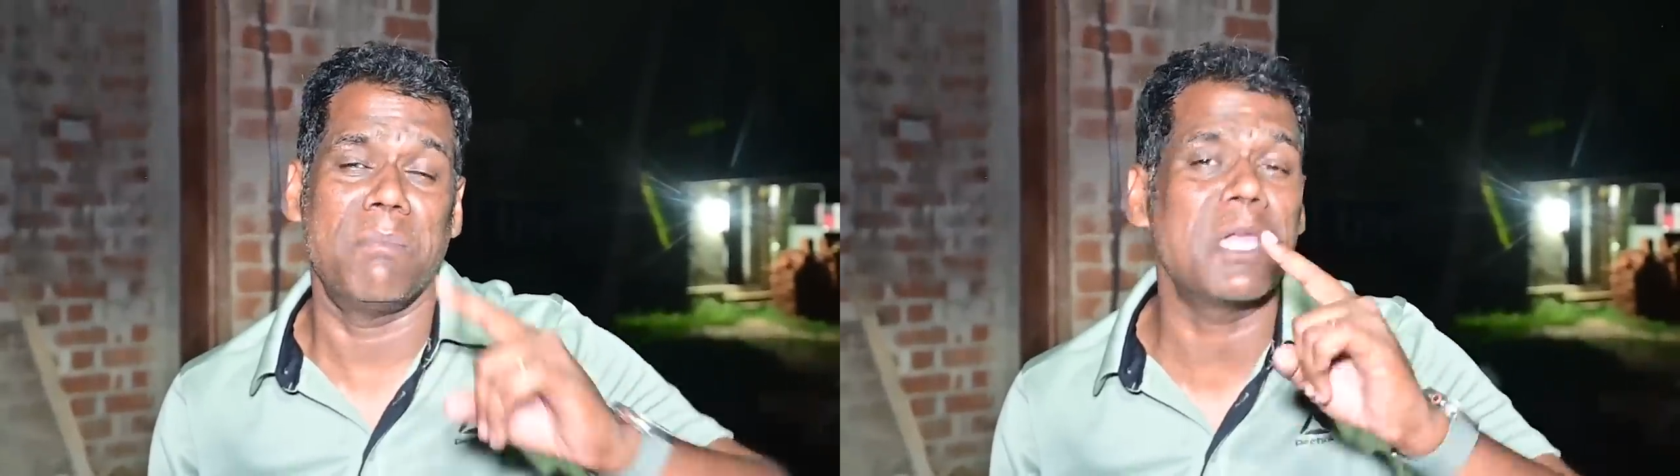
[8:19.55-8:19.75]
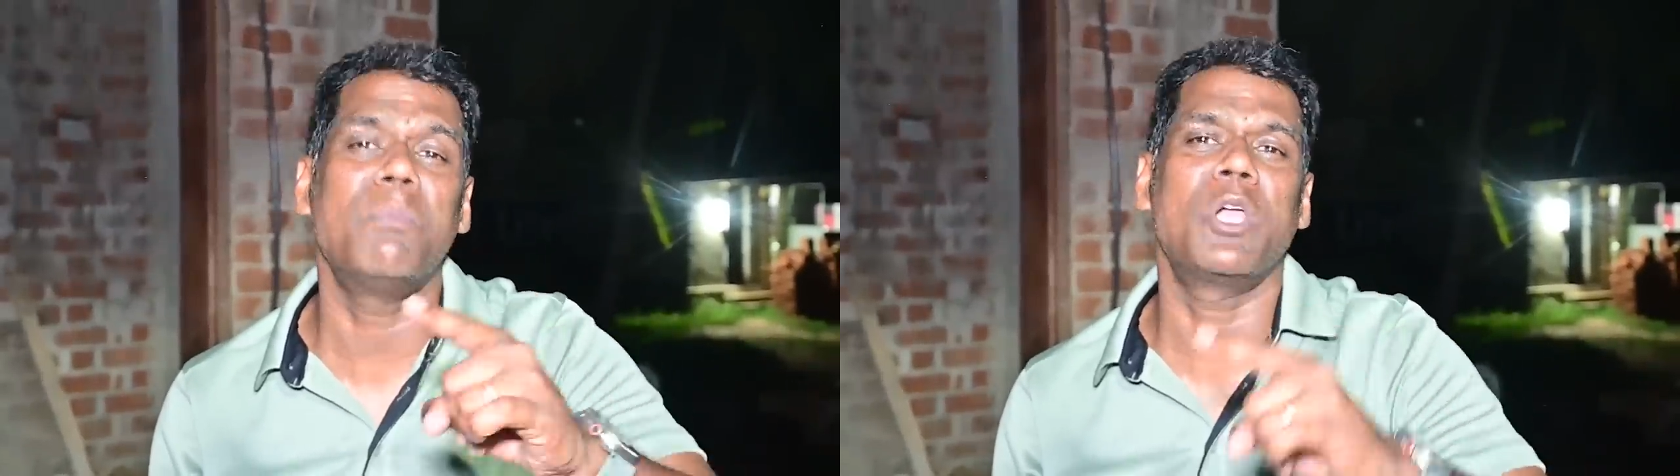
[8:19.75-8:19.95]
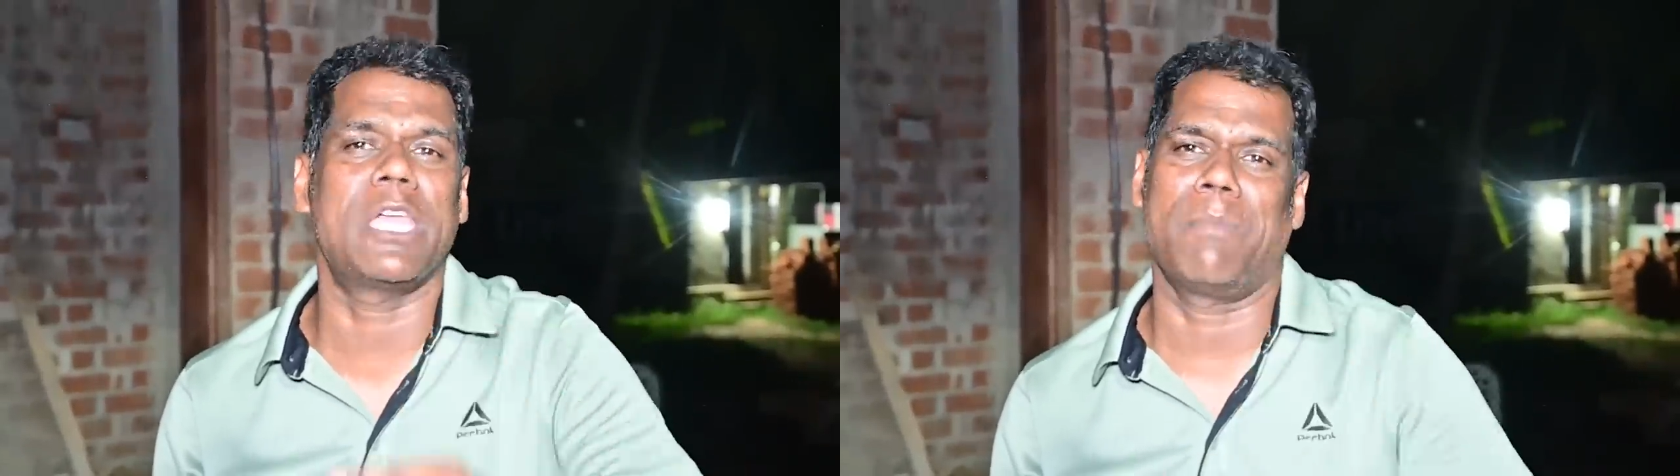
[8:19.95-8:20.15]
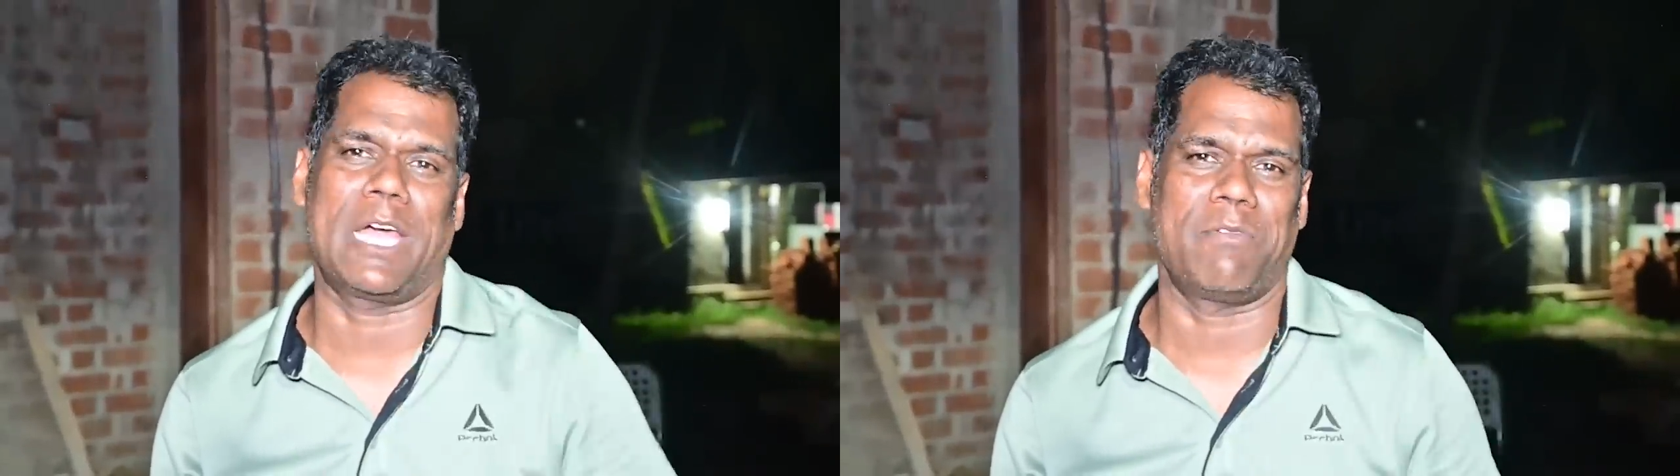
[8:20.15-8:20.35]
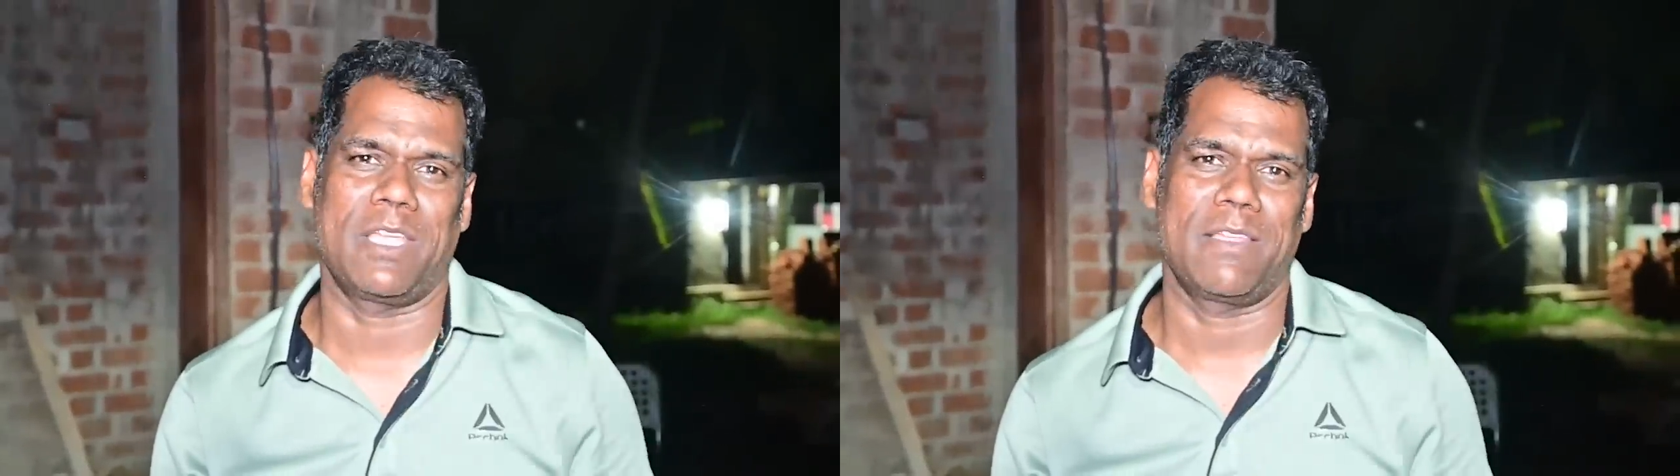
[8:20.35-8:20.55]
மிக
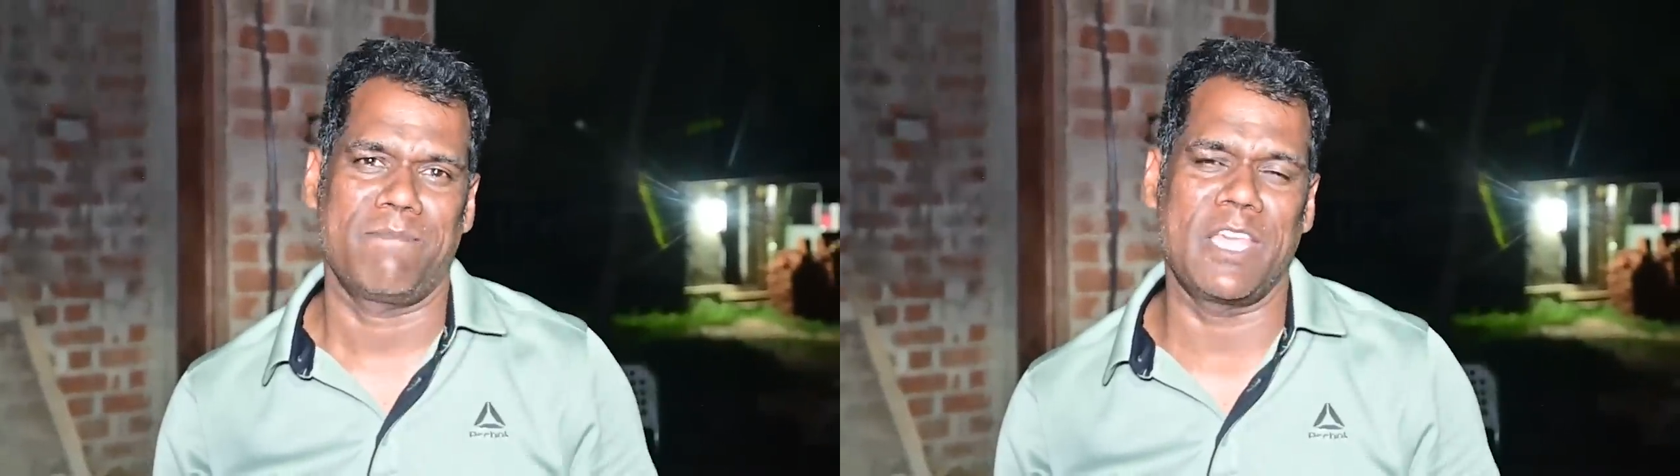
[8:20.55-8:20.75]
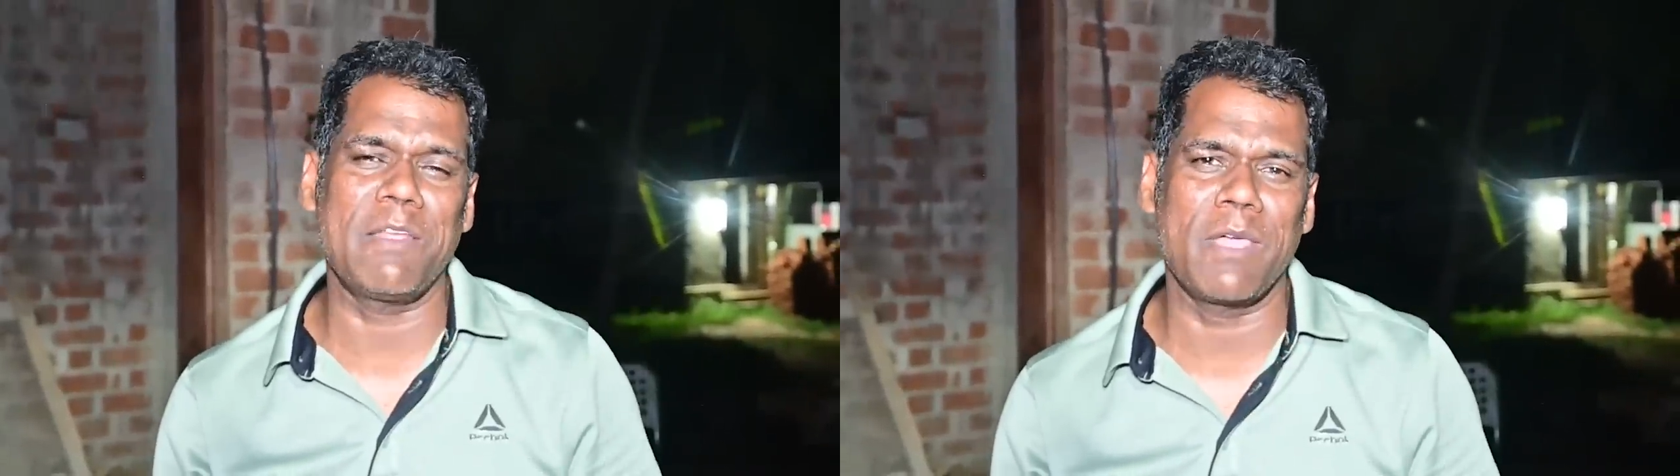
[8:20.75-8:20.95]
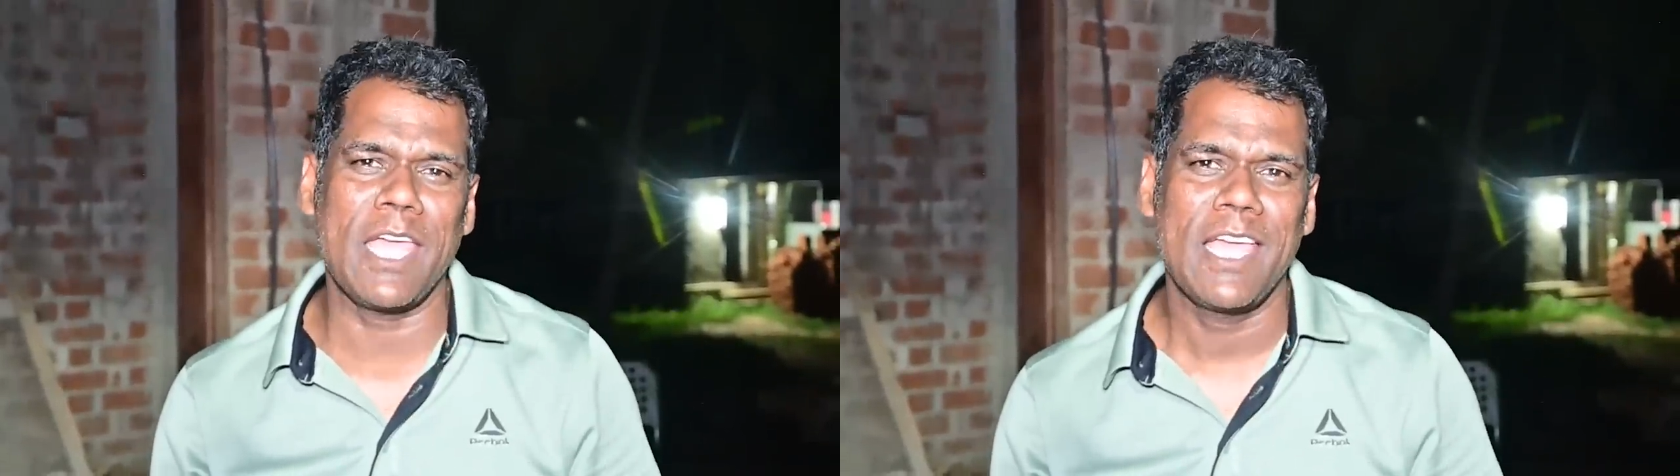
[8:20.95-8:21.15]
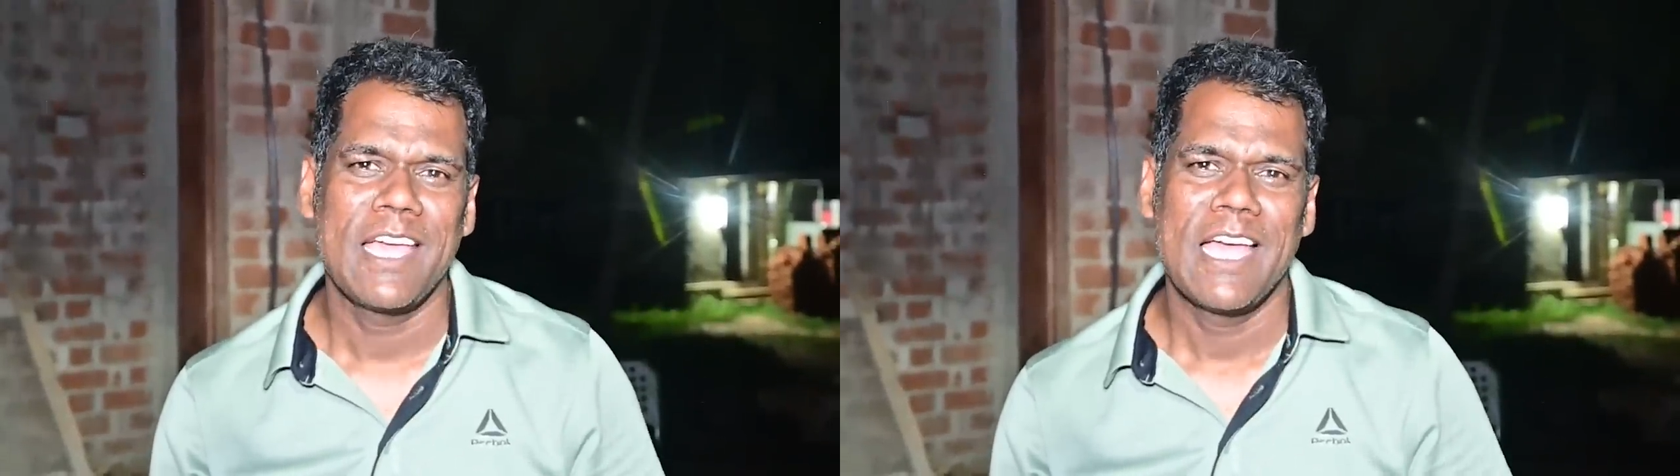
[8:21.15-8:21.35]
முக்கியமானவை எனவே